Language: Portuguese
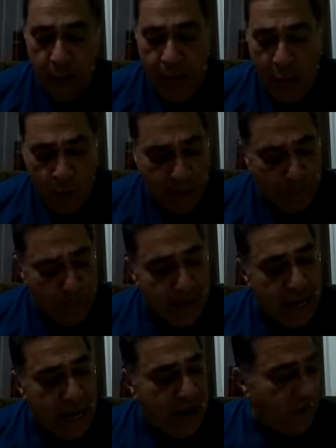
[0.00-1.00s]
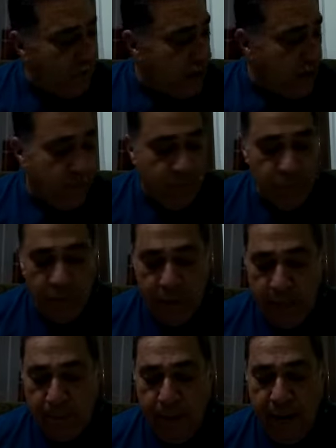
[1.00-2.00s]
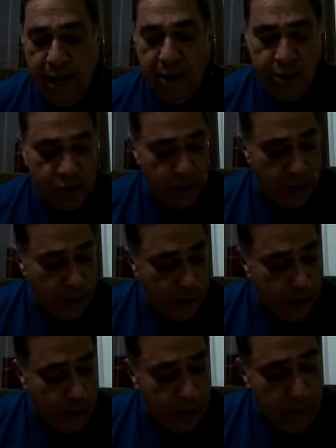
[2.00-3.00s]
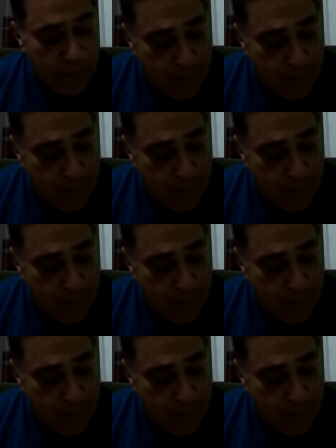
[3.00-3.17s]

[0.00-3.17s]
Há uma palavra na parte da